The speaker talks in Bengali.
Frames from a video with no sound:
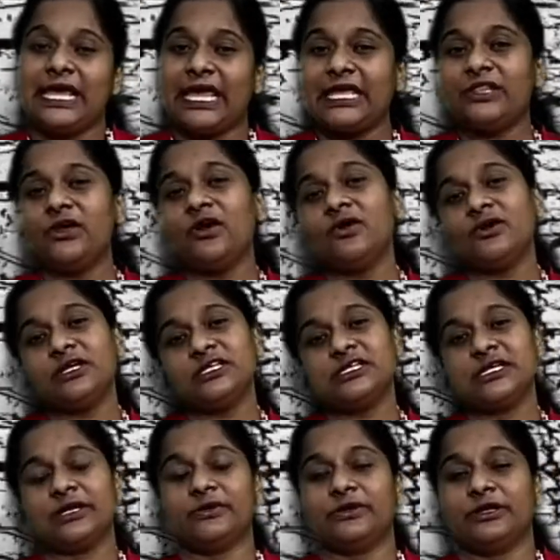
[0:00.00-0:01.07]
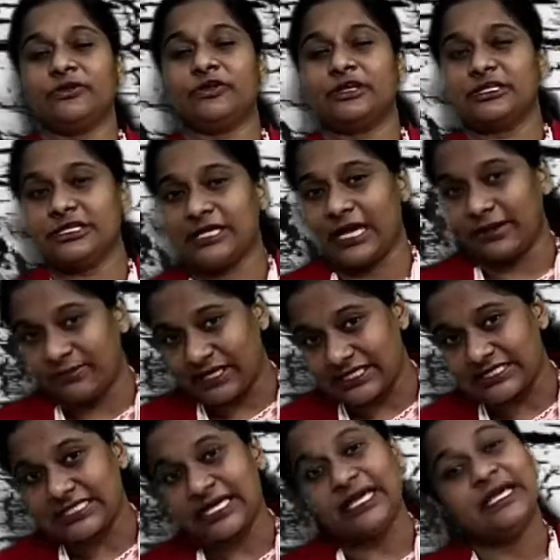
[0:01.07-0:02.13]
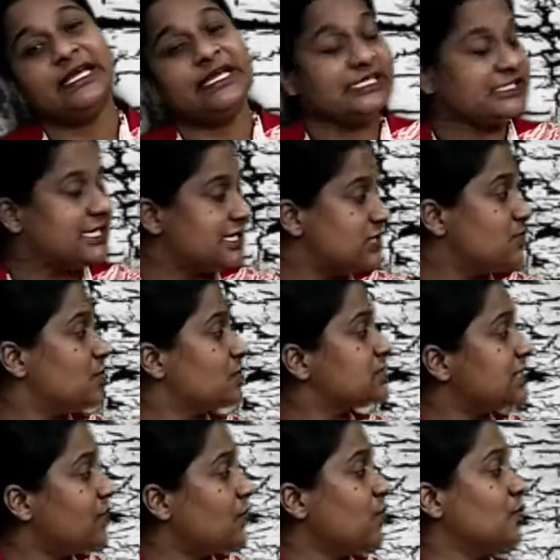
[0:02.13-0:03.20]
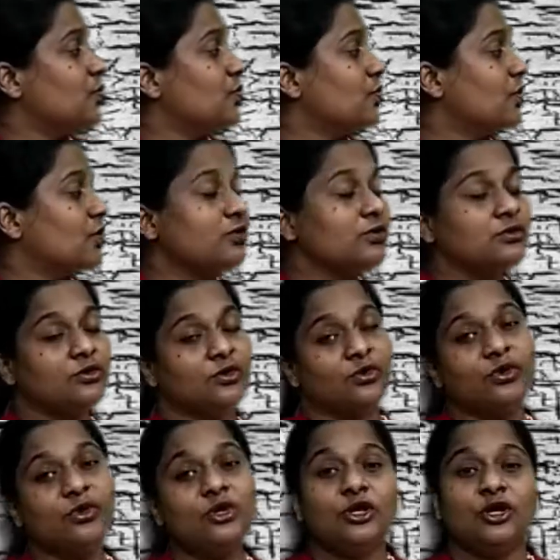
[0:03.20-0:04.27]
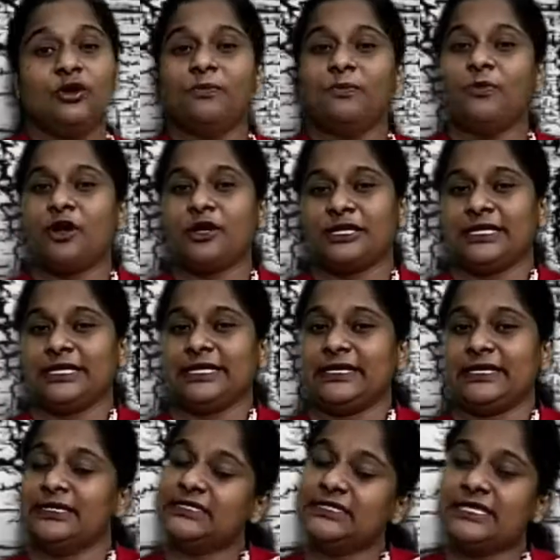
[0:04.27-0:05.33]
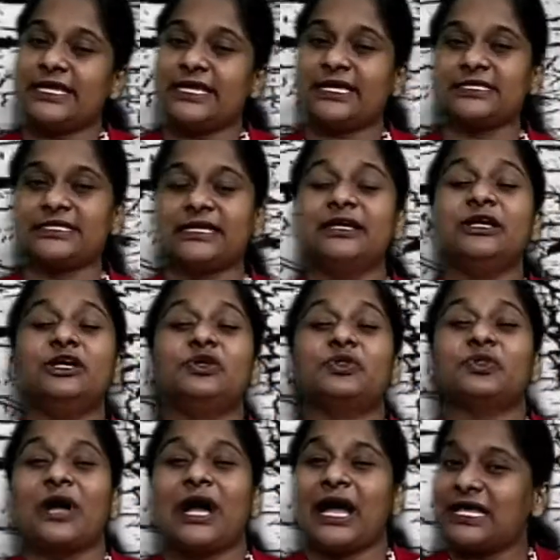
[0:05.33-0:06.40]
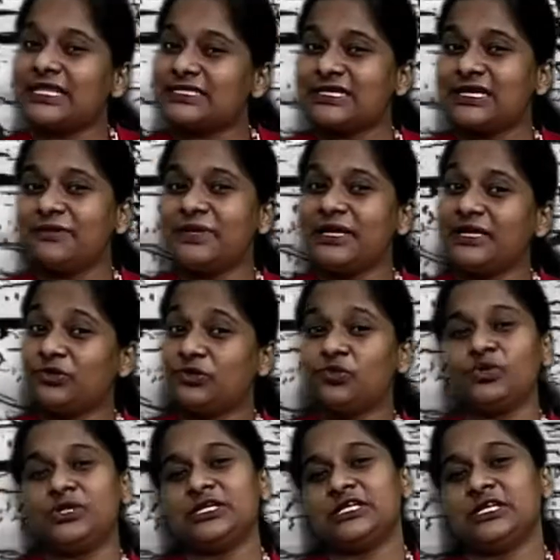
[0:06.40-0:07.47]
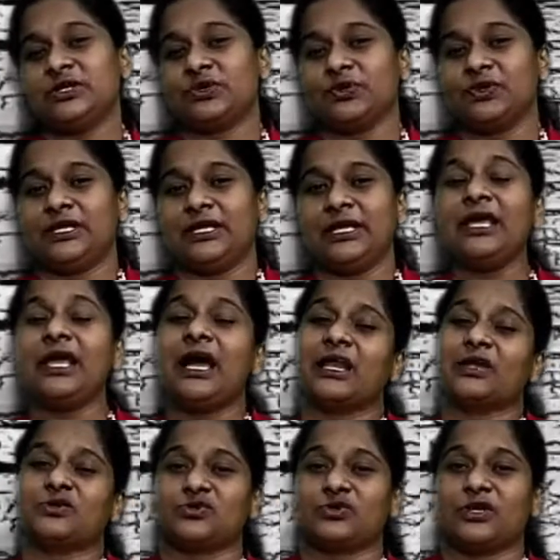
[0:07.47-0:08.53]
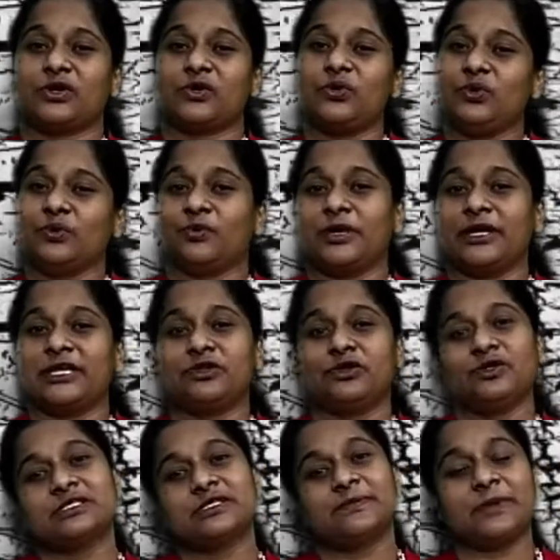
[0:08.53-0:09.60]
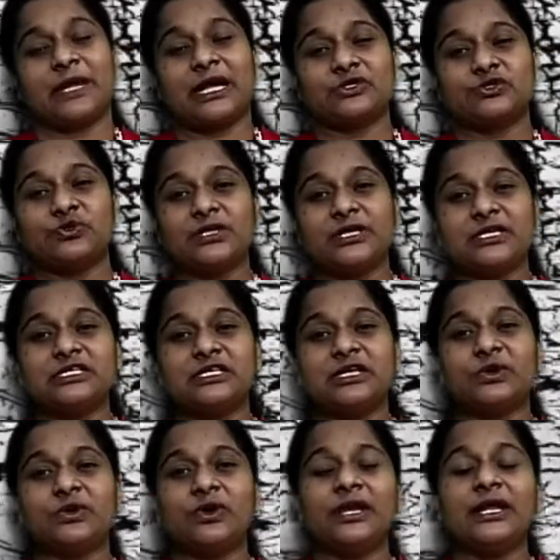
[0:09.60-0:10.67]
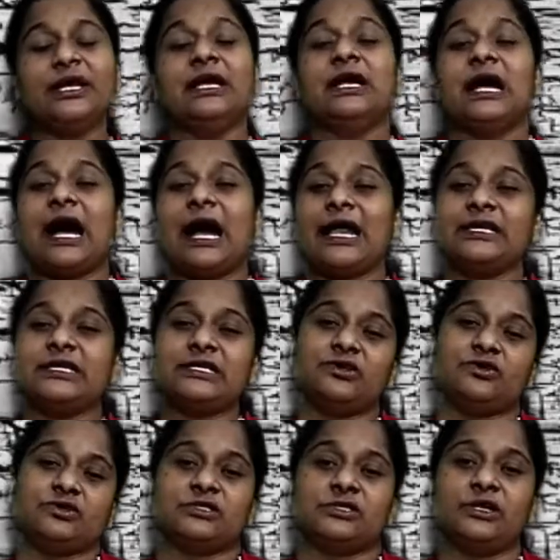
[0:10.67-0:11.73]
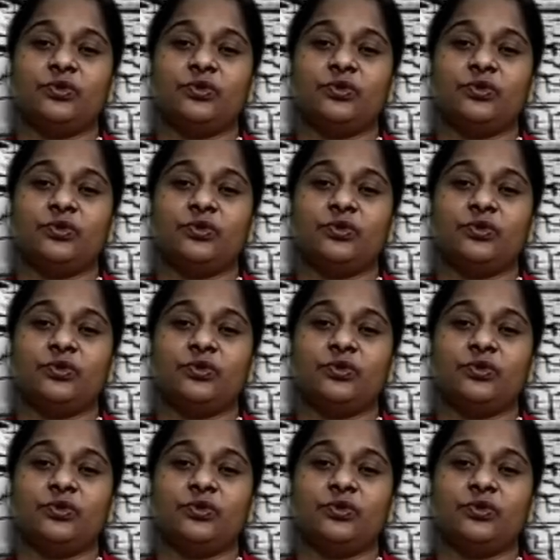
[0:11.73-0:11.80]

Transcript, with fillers: এই ধরনের শিখনের একটি নাম আছে সেটি হচ্ছে অনুকরণ ও মডেলিং ঠিক আছে তো আজকে আমরা এই দুটি শিক্ষণ নিয়ে আলোচনা করব একটি হচ্ছে প্রাসঙ্গিক শিক্ষণ আরেকটি হচ্ছে